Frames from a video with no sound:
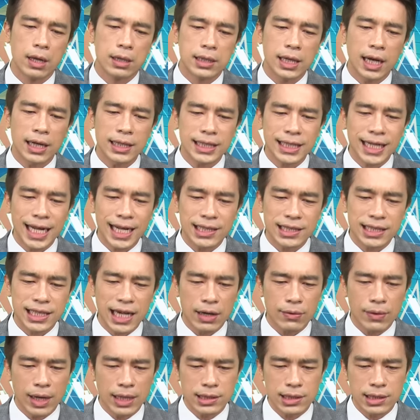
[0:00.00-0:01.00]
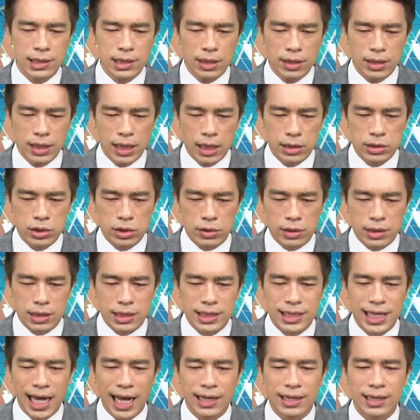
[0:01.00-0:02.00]
然后你看讲完之后呢，就
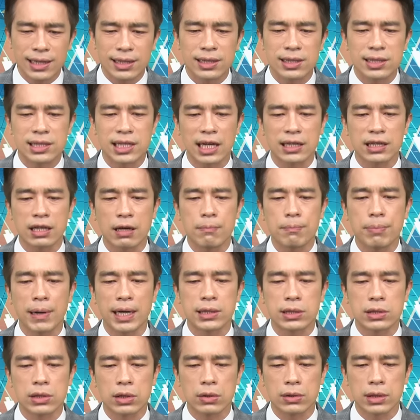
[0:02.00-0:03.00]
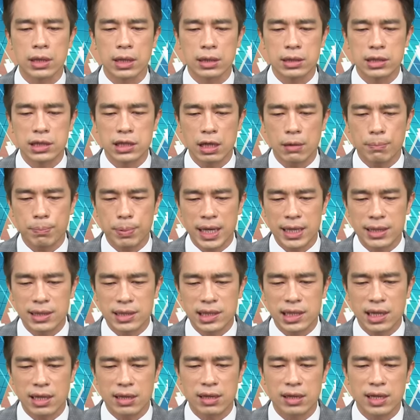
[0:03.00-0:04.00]
三根涨停板之后呢，这边
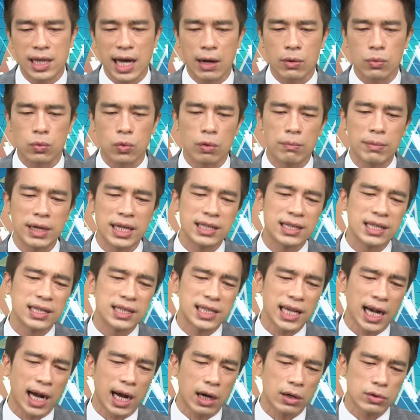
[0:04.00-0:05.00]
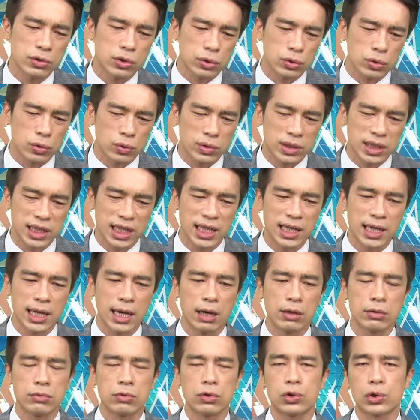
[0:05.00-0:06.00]
震荡，我们已经讲好久说建议
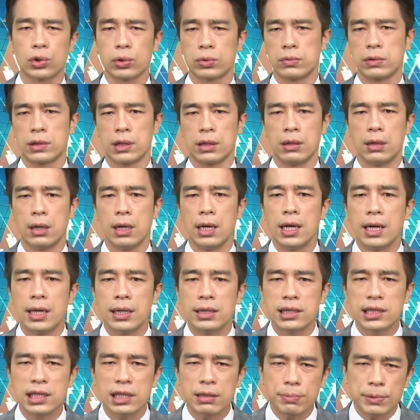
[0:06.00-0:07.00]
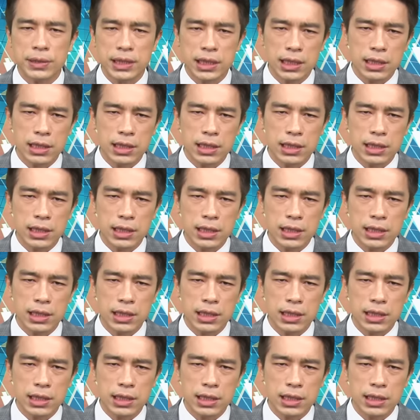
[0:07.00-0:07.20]
要出了。是不